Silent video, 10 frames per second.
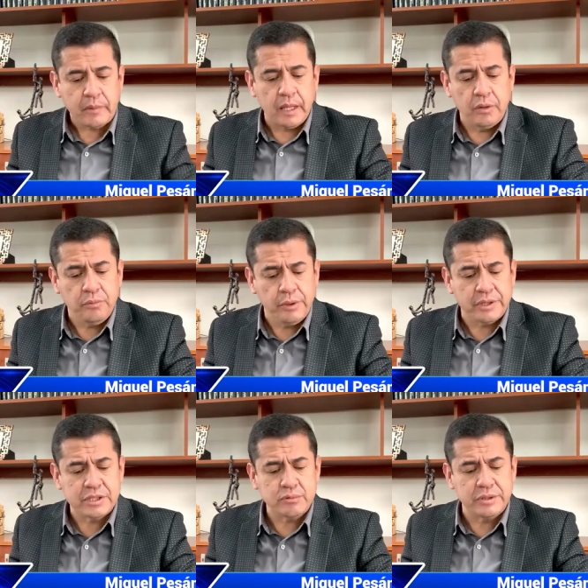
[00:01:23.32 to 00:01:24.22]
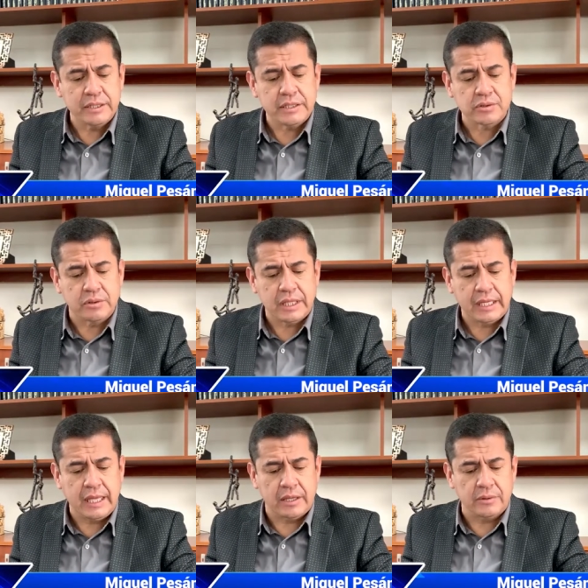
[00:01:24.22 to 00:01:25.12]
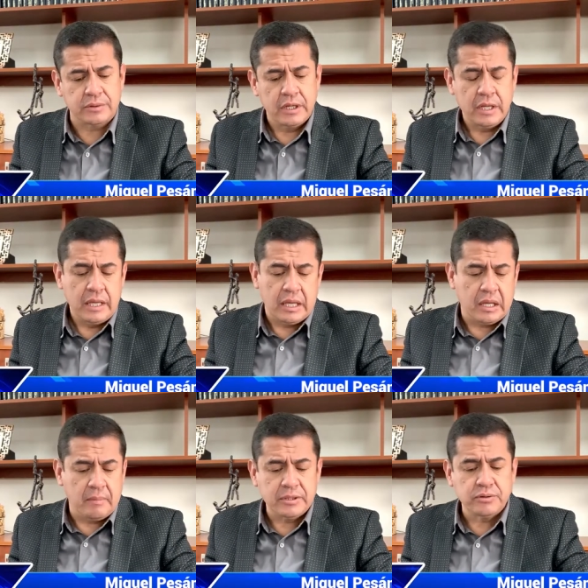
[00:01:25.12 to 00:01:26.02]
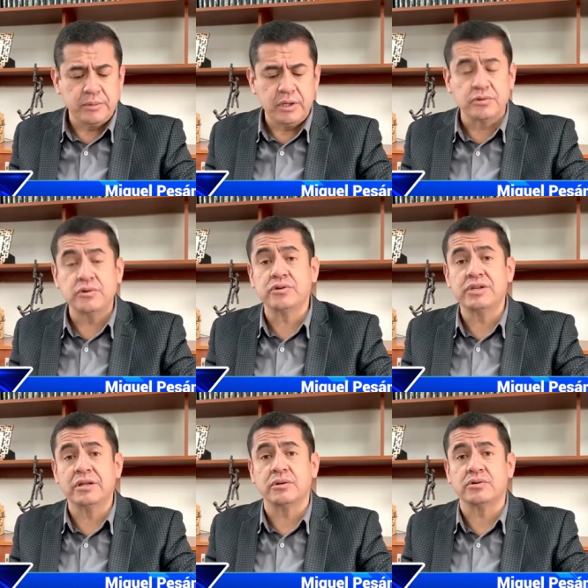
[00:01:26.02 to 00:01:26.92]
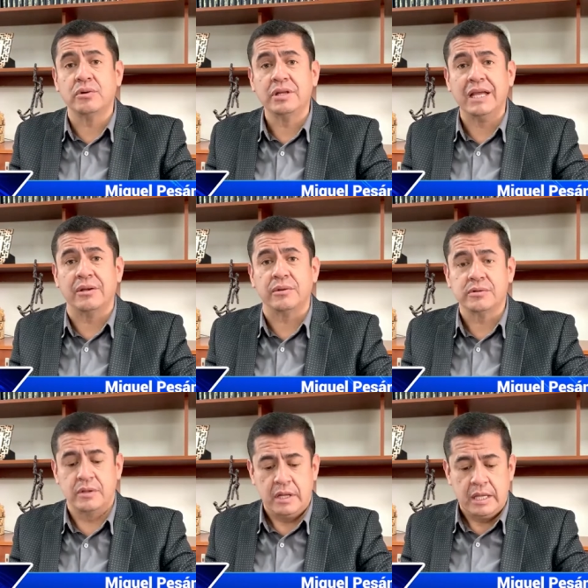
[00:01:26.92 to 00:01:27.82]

el número de estudiantes contagiados, eh, más o menos 800 contagios,